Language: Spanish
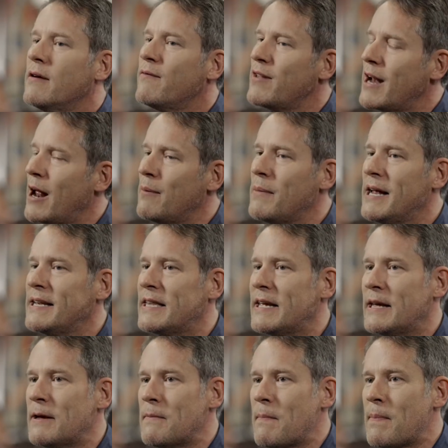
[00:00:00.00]

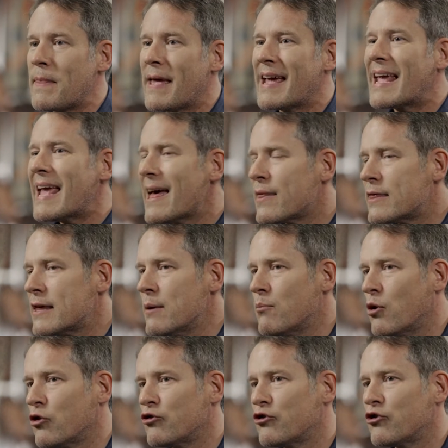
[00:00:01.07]
Finalmente, ¿qué
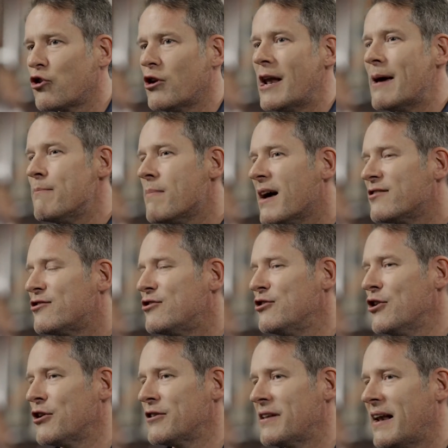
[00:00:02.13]
hacemos con la
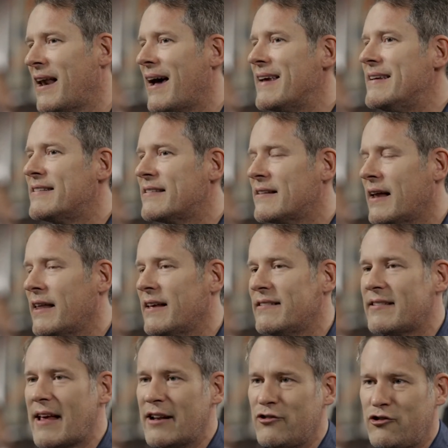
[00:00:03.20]
invasión de la isla
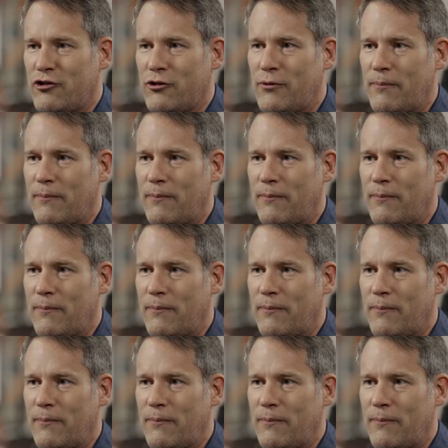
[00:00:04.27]
de Sancho?